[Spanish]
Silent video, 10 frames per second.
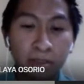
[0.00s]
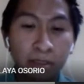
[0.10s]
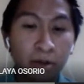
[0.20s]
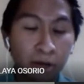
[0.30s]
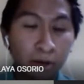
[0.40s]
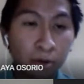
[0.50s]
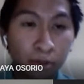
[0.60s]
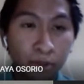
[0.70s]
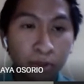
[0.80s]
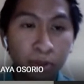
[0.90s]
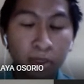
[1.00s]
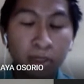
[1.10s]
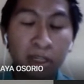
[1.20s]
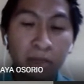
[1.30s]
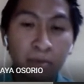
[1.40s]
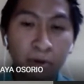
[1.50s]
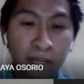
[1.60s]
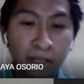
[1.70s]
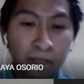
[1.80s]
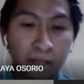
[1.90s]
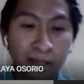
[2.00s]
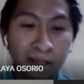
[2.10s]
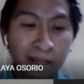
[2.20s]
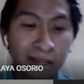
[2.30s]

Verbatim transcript: de los recursos y por ende